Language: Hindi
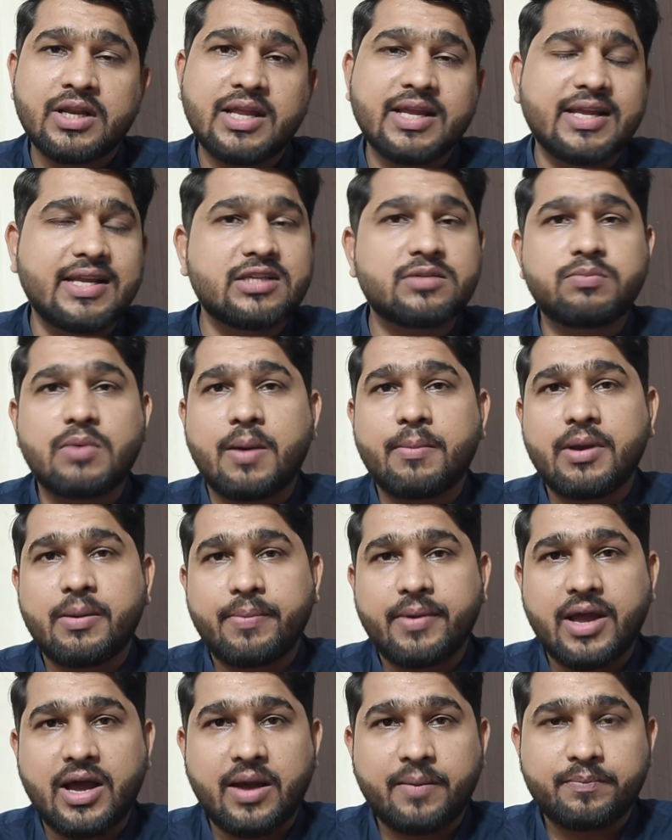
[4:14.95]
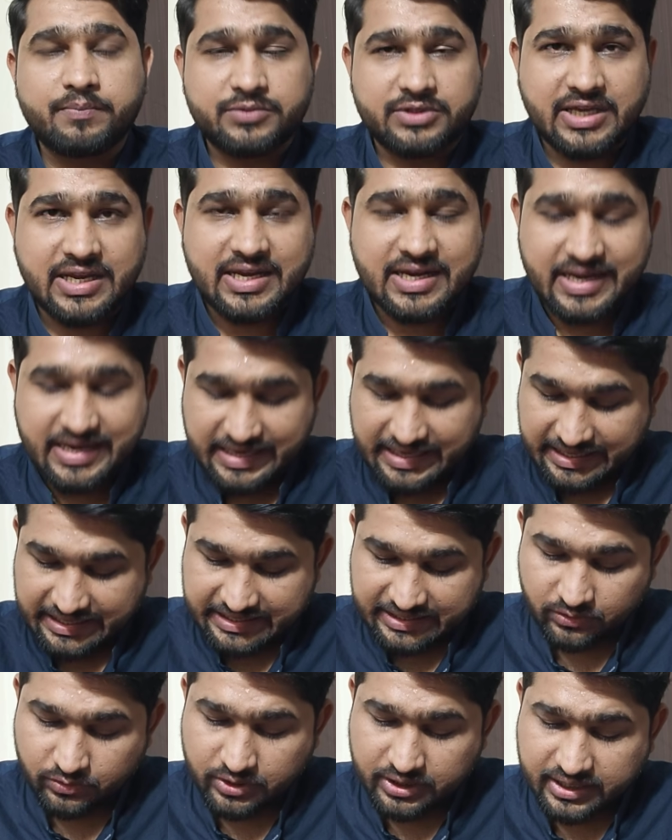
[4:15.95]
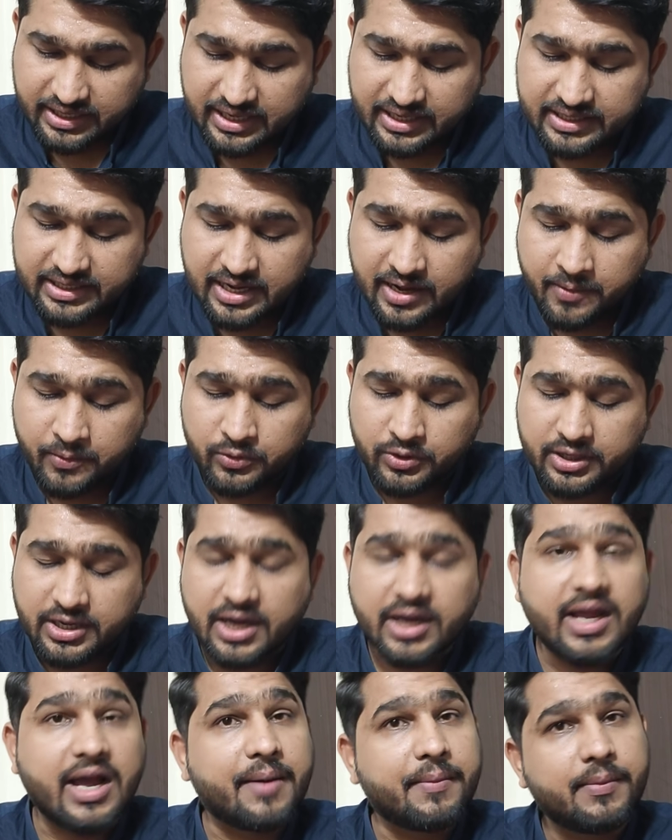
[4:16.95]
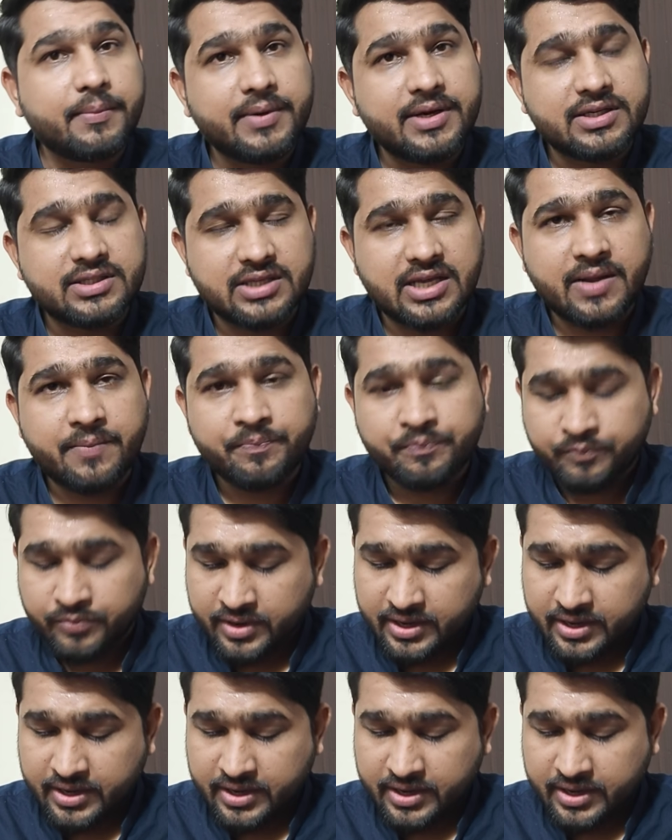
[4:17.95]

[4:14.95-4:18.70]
लेकिन इस मामले पर आप सही नहीं कर रहे उन्होंने क्या लिखा उन्होंने कहा कि हम मीर से